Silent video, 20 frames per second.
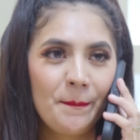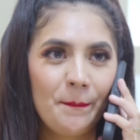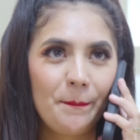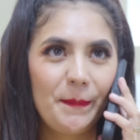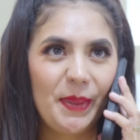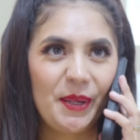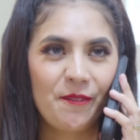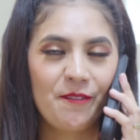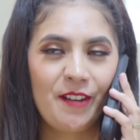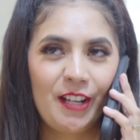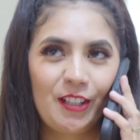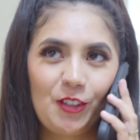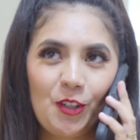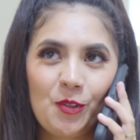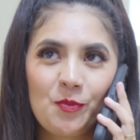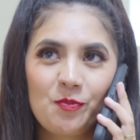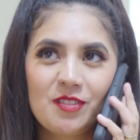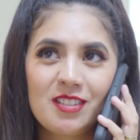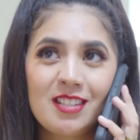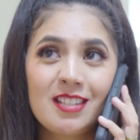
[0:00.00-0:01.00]
Perfecto.
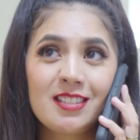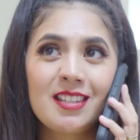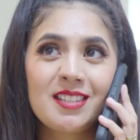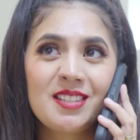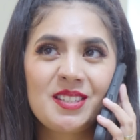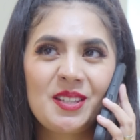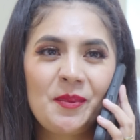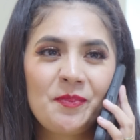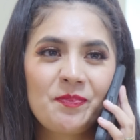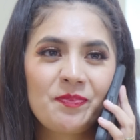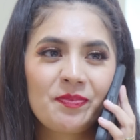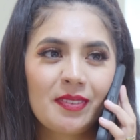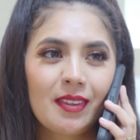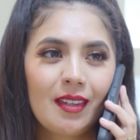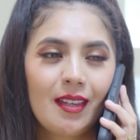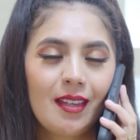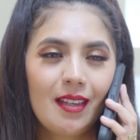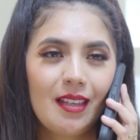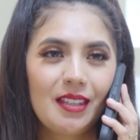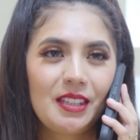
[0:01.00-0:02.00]
Sí, sí, sí.
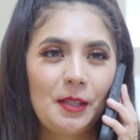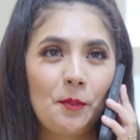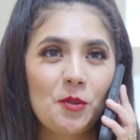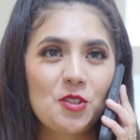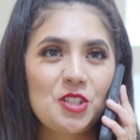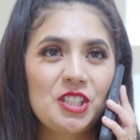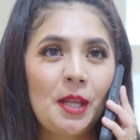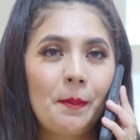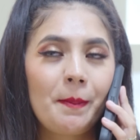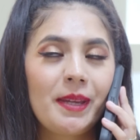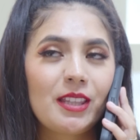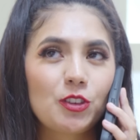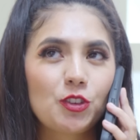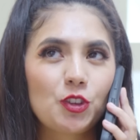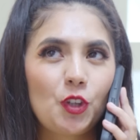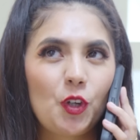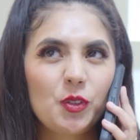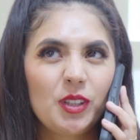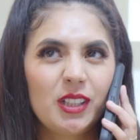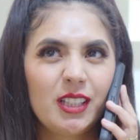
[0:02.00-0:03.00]
Deposítame
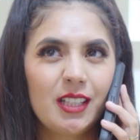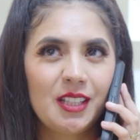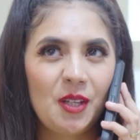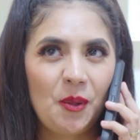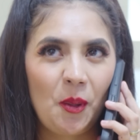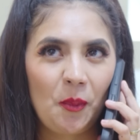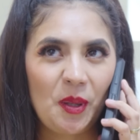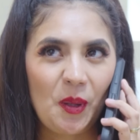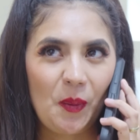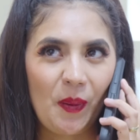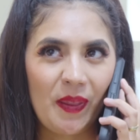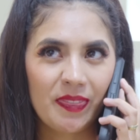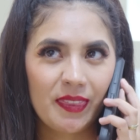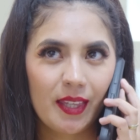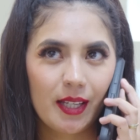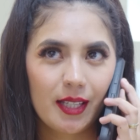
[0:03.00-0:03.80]
todo el dinero en mi cuenta.